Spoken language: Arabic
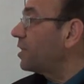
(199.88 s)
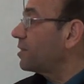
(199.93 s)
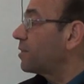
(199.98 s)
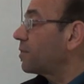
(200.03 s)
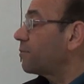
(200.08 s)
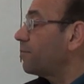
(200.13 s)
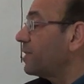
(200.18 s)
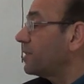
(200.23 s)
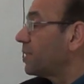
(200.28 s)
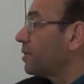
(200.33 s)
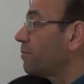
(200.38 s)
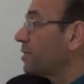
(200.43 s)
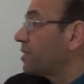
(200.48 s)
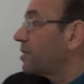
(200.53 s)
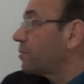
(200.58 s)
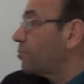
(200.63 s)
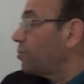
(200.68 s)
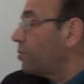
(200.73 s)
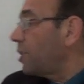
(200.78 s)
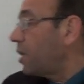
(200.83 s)
اكثر بعدين بس
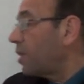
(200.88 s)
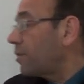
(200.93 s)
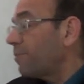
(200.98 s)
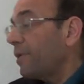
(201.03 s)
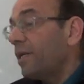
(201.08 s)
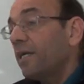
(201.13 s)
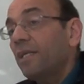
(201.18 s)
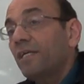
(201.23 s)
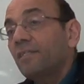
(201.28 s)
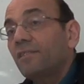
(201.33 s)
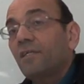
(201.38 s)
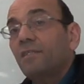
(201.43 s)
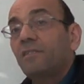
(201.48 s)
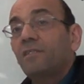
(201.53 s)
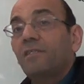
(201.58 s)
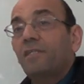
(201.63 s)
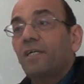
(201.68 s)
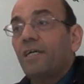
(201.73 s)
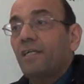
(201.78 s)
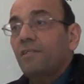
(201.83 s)
هدول الاربعه
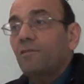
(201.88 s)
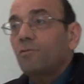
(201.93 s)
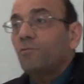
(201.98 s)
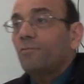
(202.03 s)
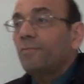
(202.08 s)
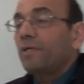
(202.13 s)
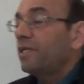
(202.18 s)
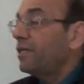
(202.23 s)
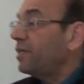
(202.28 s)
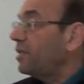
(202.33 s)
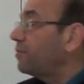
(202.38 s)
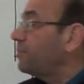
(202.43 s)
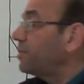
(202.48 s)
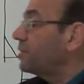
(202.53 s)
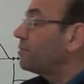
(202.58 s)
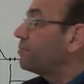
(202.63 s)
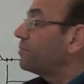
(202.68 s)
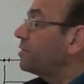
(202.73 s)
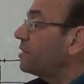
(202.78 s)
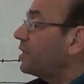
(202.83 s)
الاساسيات هم اللي احنا
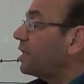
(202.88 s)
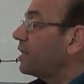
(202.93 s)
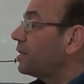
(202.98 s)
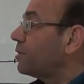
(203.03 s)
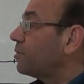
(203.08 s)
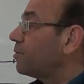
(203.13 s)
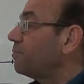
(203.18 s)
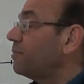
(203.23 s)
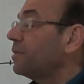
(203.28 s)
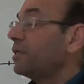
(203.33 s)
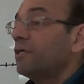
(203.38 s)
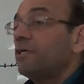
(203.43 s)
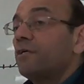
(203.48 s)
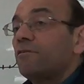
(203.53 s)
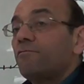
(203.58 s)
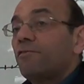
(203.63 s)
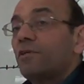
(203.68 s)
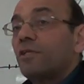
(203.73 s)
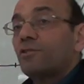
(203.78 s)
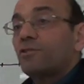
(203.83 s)
معتمدين عليهم
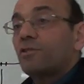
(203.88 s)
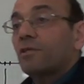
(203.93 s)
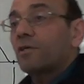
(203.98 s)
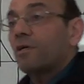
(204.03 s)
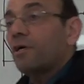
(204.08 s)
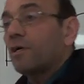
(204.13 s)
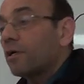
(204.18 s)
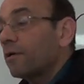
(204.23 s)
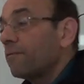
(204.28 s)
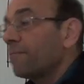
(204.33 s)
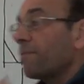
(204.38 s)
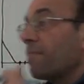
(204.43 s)
في الاشتقاق